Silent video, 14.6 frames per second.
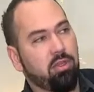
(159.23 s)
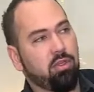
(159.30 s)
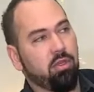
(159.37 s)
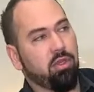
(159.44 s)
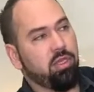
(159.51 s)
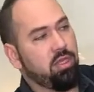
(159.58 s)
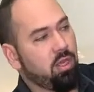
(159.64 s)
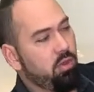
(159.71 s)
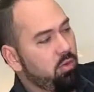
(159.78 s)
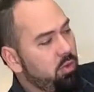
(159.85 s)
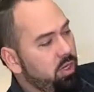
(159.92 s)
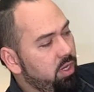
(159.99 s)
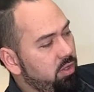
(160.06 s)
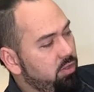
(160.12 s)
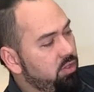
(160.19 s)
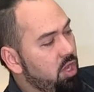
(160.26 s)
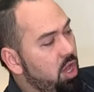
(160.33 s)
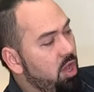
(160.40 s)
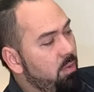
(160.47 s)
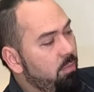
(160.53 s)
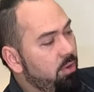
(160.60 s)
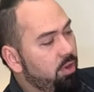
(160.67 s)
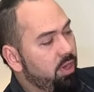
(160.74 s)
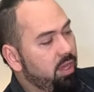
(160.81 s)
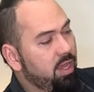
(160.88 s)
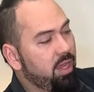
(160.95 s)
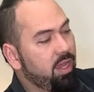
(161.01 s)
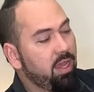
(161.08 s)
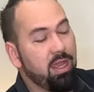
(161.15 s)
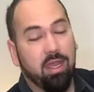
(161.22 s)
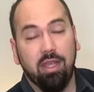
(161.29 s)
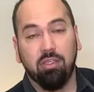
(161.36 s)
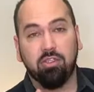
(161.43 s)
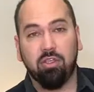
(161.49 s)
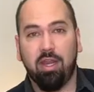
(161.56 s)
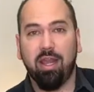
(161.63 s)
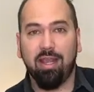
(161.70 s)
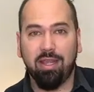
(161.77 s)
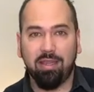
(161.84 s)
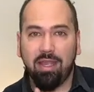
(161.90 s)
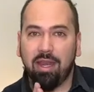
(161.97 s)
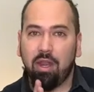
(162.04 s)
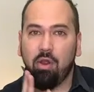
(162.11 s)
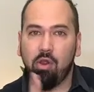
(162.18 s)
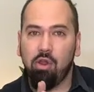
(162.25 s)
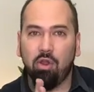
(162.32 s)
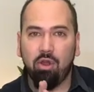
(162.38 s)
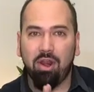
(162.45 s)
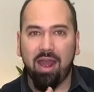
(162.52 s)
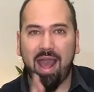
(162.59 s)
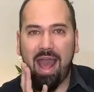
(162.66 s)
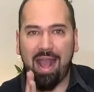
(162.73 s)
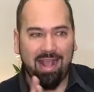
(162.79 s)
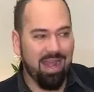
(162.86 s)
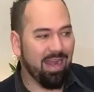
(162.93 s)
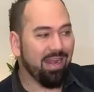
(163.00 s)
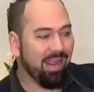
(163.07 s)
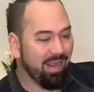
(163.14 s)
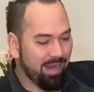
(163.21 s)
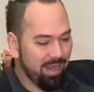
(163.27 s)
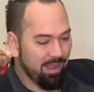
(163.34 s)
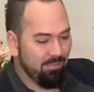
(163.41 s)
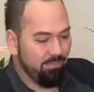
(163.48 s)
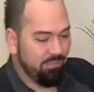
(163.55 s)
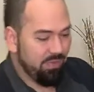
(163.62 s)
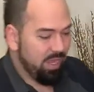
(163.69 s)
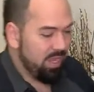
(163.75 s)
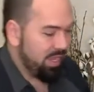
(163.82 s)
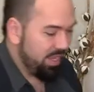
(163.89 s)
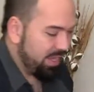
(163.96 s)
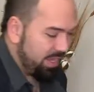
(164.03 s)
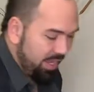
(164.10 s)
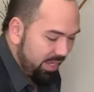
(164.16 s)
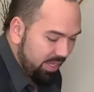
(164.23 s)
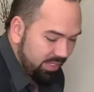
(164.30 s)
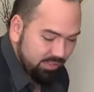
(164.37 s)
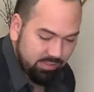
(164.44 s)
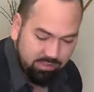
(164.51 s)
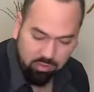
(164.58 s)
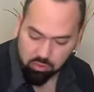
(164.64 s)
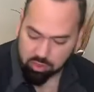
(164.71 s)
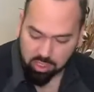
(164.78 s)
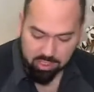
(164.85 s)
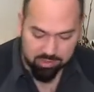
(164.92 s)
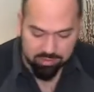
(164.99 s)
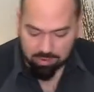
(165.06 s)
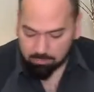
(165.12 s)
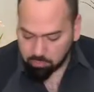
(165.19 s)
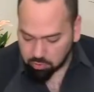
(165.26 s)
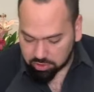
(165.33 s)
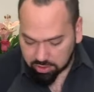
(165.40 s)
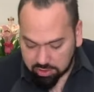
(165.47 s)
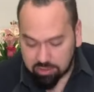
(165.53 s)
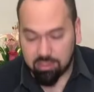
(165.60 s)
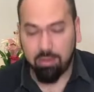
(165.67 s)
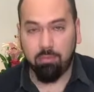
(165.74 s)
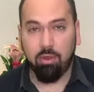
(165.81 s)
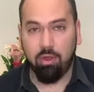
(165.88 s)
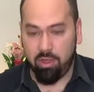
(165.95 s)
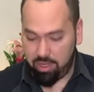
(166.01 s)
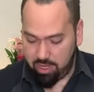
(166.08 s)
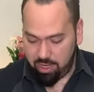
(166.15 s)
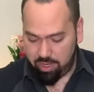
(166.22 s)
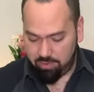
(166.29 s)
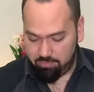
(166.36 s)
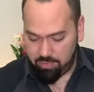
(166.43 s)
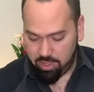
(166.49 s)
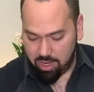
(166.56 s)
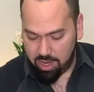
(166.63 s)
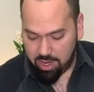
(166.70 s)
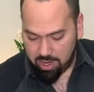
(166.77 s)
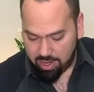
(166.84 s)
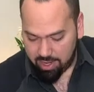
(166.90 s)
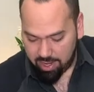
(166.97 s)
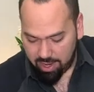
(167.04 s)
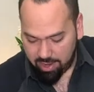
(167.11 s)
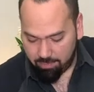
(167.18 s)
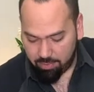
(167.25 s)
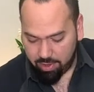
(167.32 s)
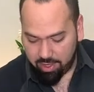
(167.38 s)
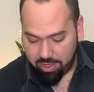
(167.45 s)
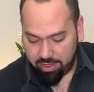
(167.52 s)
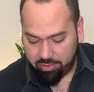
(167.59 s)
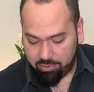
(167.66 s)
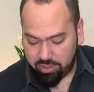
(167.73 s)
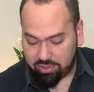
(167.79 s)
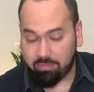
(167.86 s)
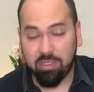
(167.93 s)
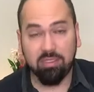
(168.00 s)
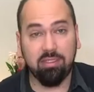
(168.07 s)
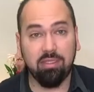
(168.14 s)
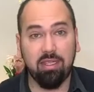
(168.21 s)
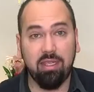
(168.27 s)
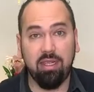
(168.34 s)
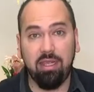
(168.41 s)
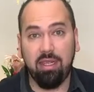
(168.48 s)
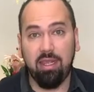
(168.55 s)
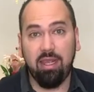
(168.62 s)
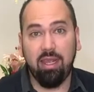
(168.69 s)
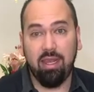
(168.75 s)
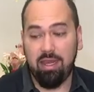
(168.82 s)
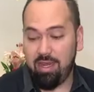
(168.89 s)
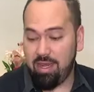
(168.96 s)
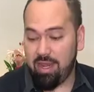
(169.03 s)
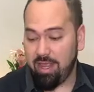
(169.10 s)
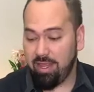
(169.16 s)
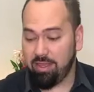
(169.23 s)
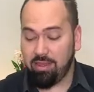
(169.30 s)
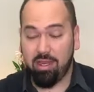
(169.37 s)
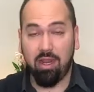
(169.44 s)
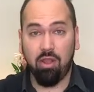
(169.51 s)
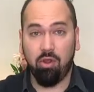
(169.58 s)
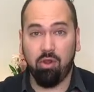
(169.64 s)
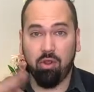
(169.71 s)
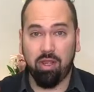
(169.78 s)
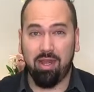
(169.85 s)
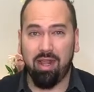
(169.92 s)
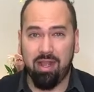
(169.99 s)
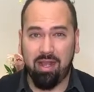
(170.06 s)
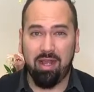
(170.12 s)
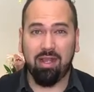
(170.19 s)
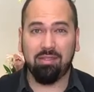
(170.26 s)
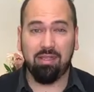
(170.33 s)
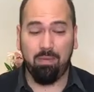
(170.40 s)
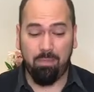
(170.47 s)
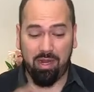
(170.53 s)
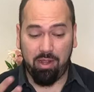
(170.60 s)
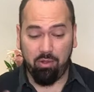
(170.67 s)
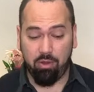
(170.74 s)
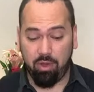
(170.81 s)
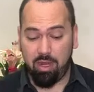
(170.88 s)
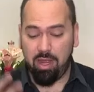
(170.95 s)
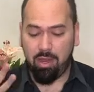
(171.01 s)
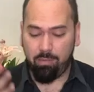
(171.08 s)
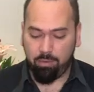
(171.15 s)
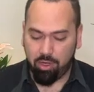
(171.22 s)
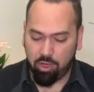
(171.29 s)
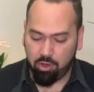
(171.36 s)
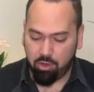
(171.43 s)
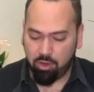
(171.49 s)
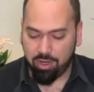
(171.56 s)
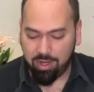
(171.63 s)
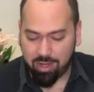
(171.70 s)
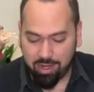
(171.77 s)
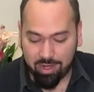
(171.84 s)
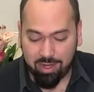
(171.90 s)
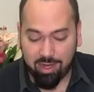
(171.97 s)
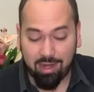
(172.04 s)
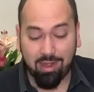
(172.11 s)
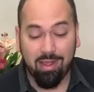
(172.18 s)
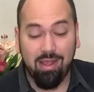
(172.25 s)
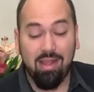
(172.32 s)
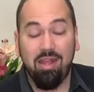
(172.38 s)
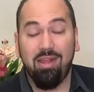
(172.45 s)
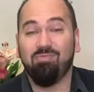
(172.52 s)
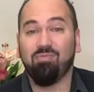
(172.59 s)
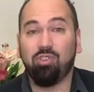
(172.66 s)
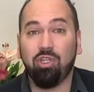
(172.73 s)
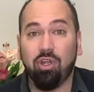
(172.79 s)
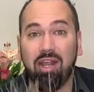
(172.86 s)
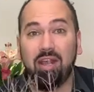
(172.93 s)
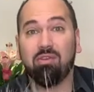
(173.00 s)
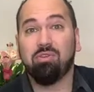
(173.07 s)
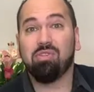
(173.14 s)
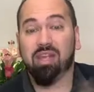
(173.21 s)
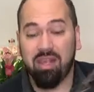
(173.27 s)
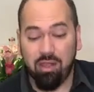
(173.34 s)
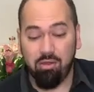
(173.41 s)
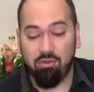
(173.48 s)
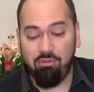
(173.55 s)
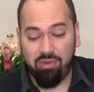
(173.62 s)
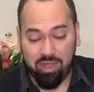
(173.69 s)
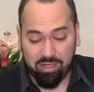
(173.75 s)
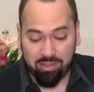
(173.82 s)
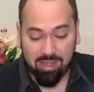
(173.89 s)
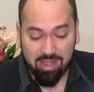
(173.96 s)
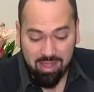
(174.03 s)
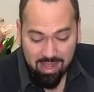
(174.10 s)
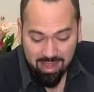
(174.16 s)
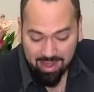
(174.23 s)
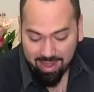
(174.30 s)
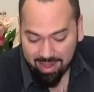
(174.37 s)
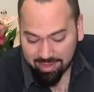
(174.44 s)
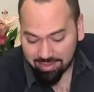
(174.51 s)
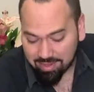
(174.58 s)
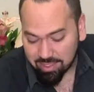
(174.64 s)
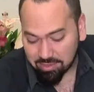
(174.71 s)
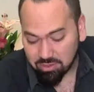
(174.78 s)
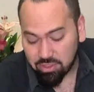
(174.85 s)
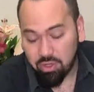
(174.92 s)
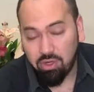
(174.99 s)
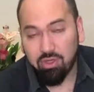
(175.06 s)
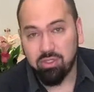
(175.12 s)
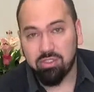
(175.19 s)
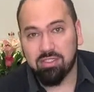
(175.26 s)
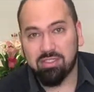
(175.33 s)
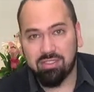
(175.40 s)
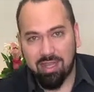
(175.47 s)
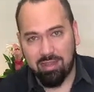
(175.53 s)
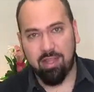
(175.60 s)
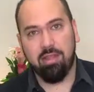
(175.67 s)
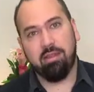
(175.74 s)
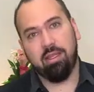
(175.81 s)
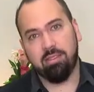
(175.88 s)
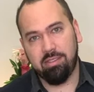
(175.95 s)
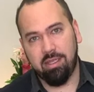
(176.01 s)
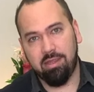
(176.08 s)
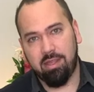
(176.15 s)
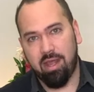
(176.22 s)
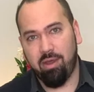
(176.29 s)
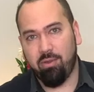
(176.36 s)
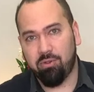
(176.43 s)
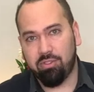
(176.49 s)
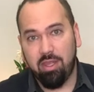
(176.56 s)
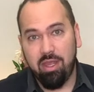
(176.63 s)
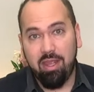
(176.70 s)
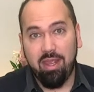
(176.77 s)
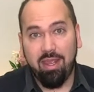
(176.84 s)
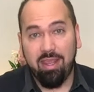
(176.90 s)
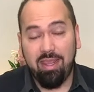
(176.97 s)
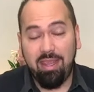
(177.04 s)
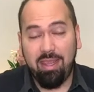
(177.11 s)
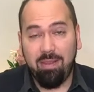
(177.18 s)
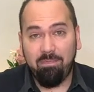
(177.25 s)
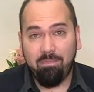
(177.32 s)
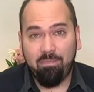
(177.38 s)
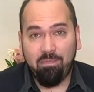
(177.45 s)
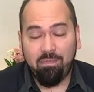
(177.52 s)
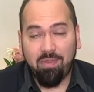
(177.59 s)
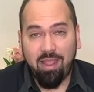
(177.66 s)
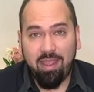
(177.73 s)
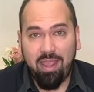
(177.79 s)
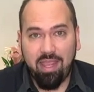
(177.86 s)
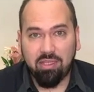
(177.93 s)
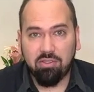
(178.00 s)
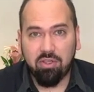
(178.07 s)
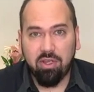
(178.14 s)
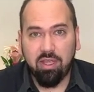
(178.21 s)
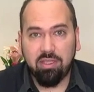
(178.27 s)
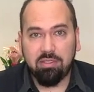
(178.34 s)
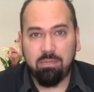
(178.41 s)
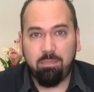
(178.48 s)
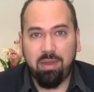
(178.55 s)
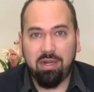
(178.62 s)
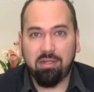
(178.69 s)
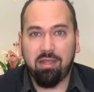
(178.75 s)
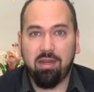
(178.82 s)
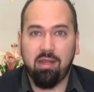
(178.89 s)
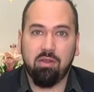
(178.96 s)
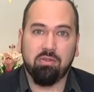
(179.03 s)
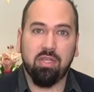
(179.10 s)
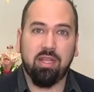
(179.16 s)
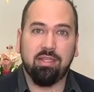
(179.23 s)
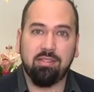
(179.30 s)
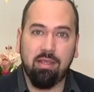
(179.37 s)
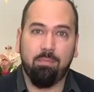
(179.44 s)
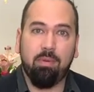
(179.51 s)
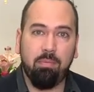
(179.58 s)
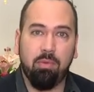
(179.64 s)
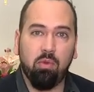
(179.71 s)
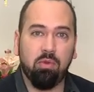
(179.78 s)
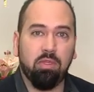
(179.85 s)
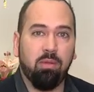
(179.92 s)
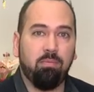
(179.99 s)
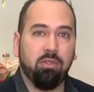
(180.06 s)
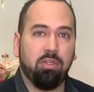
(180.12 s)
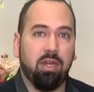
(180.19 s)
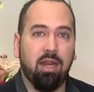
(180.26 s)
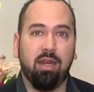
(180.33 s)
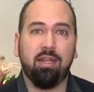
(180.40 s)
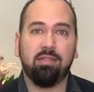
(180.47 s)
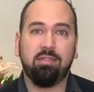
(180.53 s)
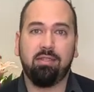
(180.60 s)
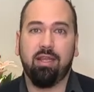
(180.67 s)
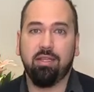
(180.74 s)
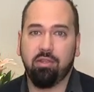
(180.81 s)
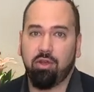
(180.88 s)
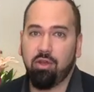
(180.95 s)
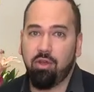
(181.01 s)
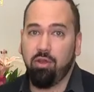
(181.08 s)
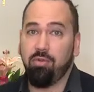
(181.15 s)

en todo Estados Unidos, porque son las que tienen olor a canela y se utilizan muchísimo en la época de Christmas y la gente las coloca en las casas para adornar por el olor a la canela. Yo las conseguí en oferta en tan solo 70 centavos y eso es parte de las cosas que siempre me gusta mostrarles dentro de